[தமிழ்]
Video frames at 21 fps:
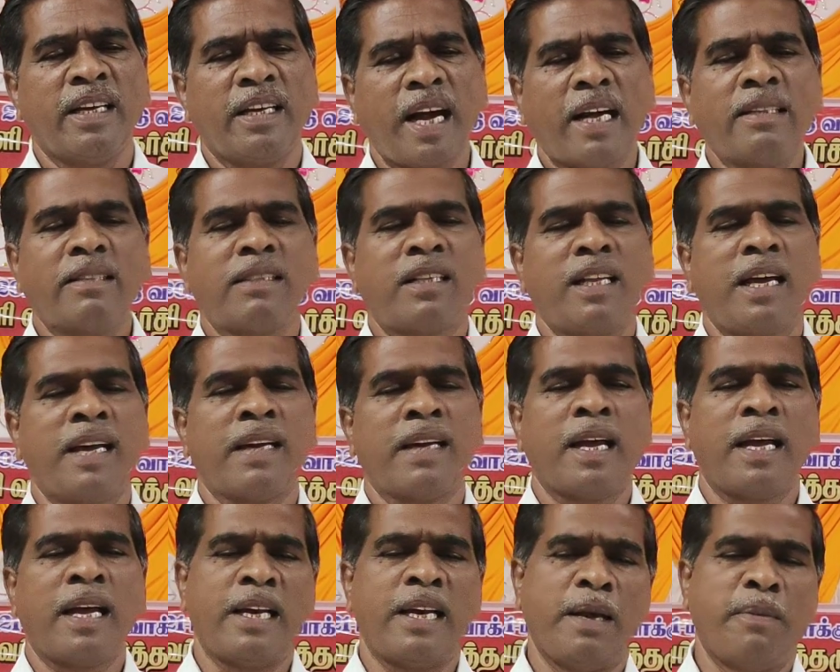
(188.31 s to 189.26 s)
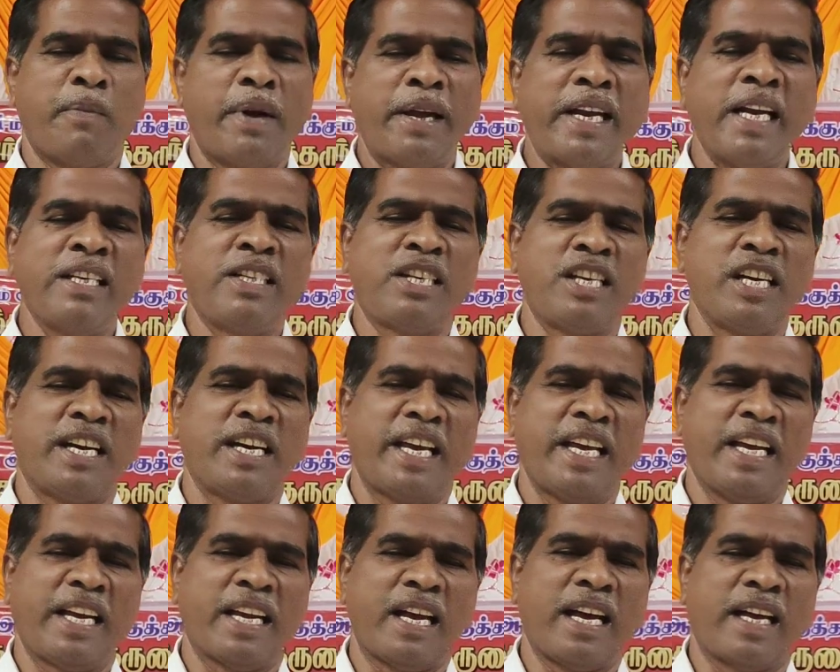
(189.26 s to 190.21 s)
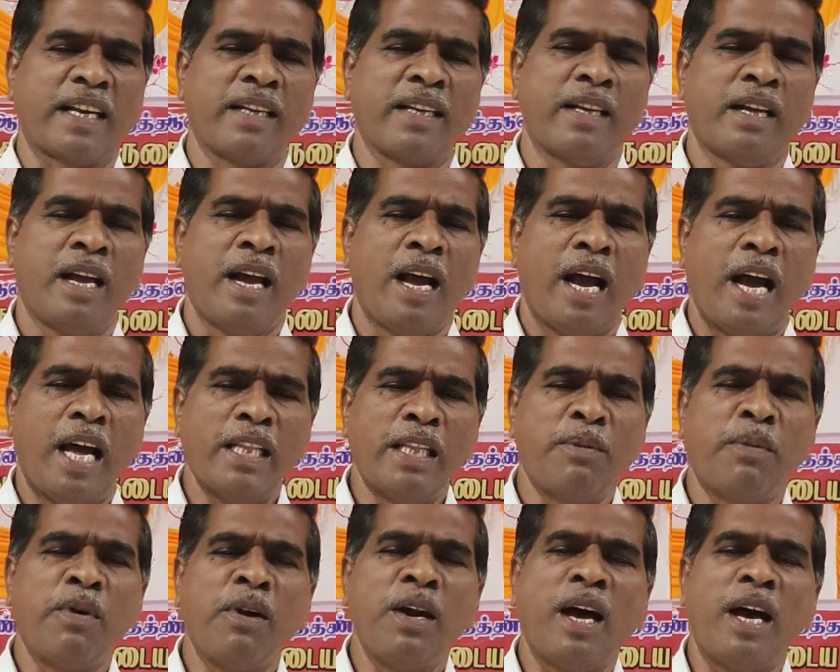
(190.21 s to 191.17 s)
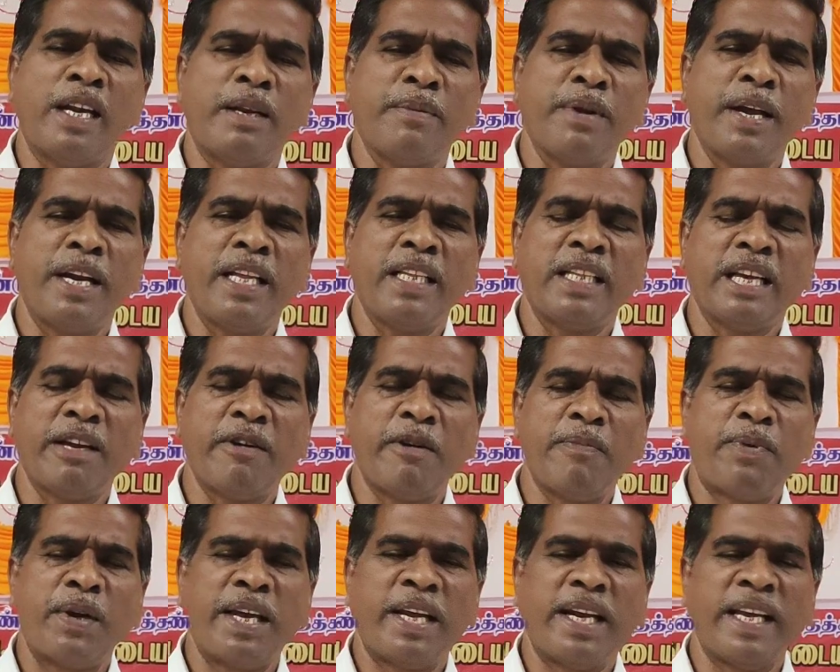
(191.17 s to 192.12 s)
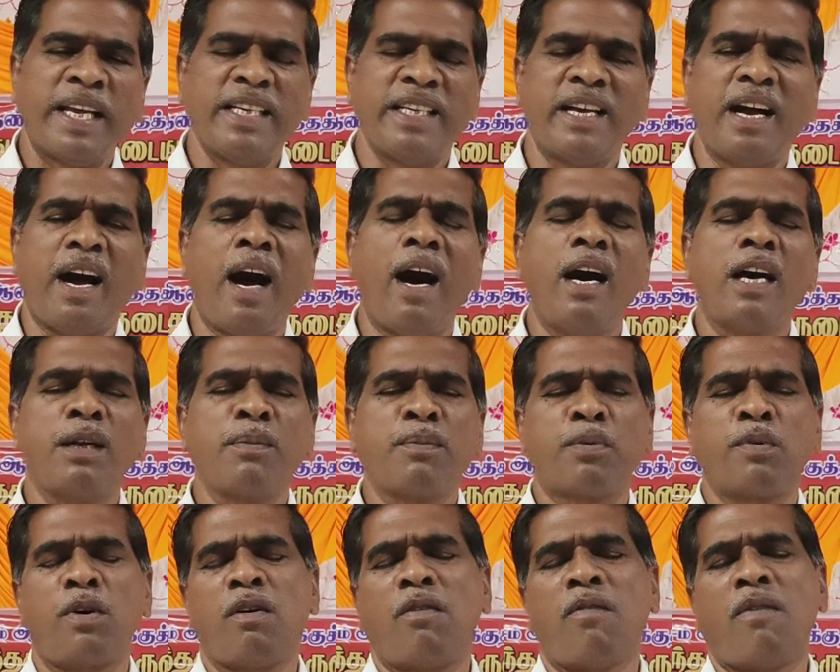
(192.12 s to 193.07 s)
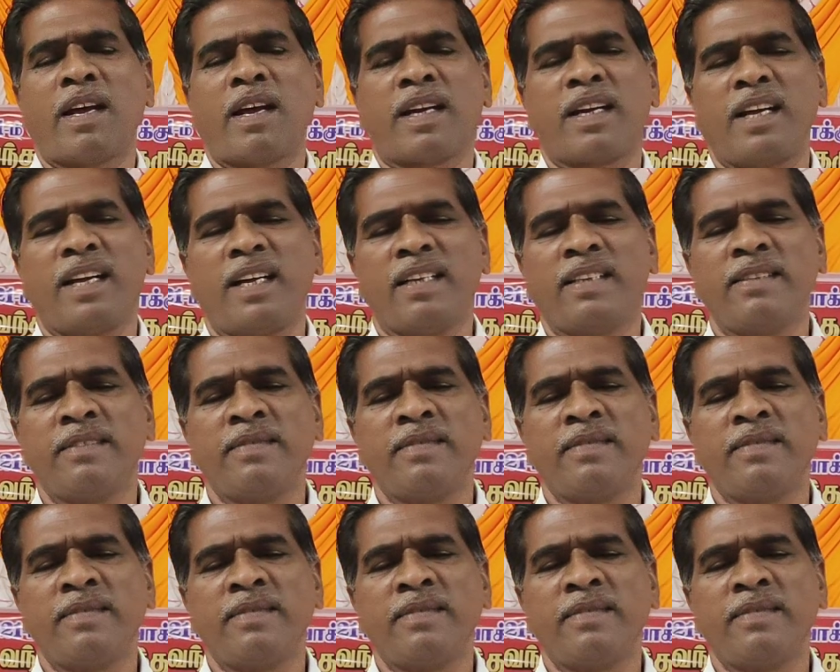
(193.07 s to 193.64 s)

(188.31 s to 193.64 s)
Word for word: கத்தர் அதில் மகிழ்ச்சி அடைகிறார் அதுபோல் அருமையான தேவ பிள்ளைகளை யார் போவார்கள்